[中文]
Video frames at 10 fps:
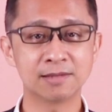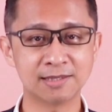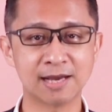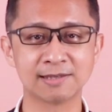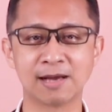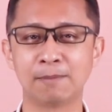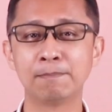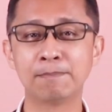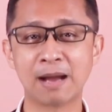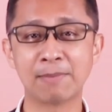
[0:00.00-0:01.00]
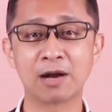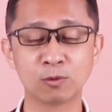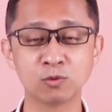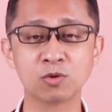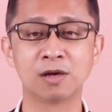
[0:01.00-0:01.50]
再加上爸妈
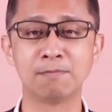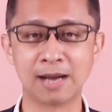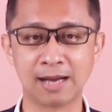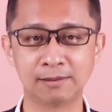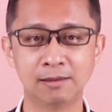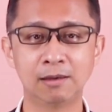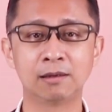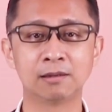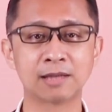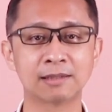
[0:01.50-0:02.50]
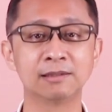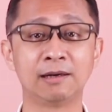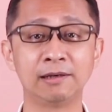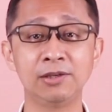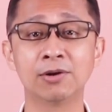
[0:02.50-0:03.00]
工作很忙，而他的
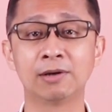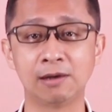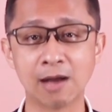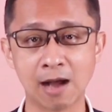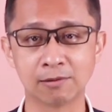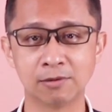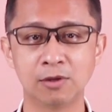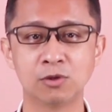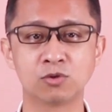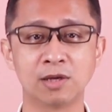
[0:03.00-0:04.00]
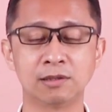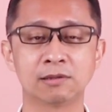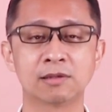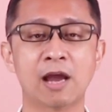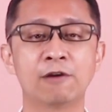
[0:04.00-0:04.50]
能力又很好，所以
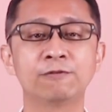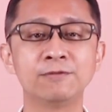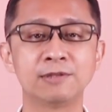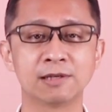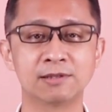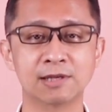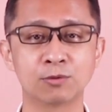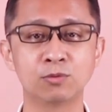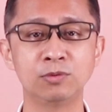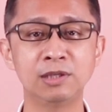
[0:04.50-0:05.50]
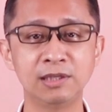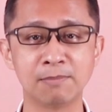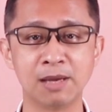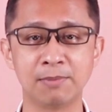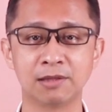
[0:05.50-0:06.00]
呢，他要负责照顾弟弟
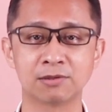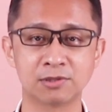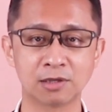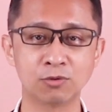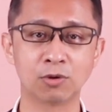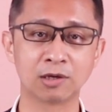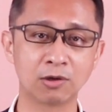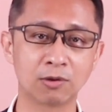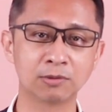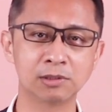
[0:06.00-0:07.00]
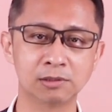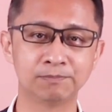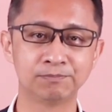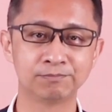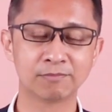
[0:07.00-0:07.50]
妹妹的生活跟功课。
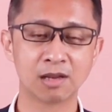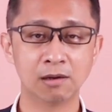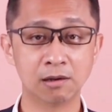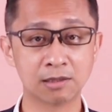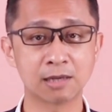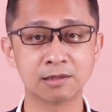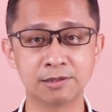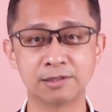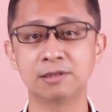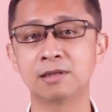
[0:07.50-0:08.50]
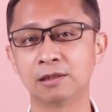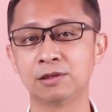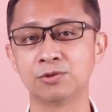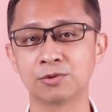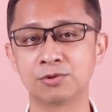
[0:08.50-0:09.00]
而让人心疼
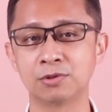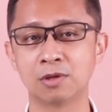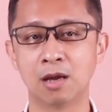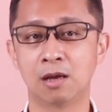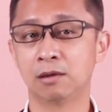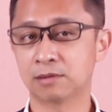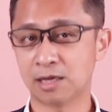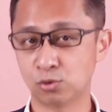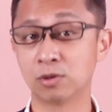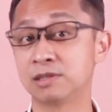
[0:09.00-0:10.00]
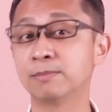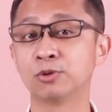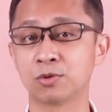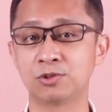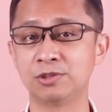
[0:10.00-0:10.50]
的就是，他做了这么
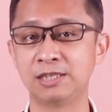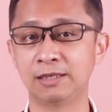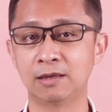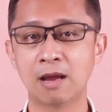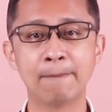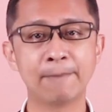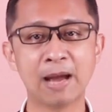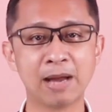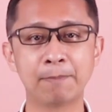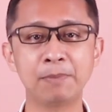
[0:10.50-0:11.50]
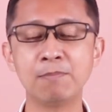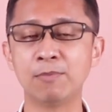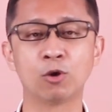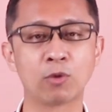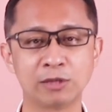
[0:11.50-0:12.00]
多事情，爸妈并没
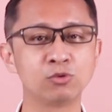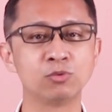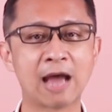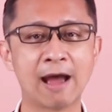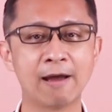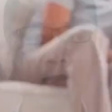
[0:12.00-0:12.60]
有关注他，